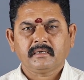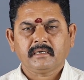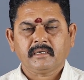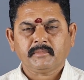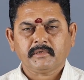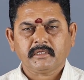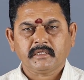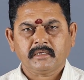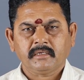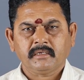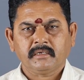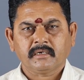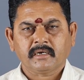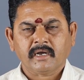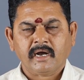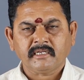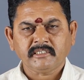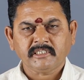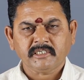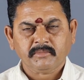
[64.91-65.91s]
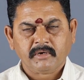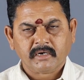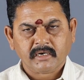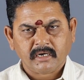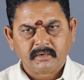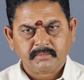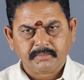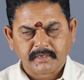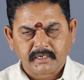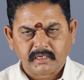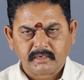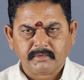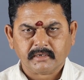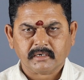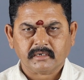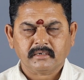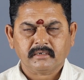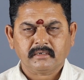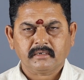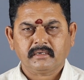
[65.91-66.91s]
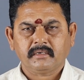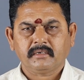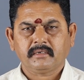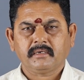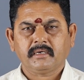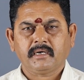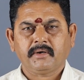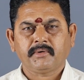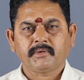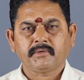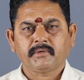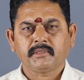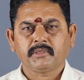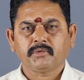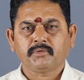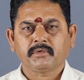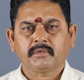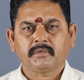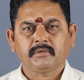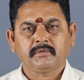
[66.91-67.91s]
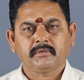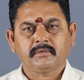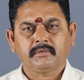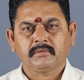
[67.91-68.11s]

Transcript: நமது காஞ்சி மகா பெரியவர் அவர் வந்து ஒரு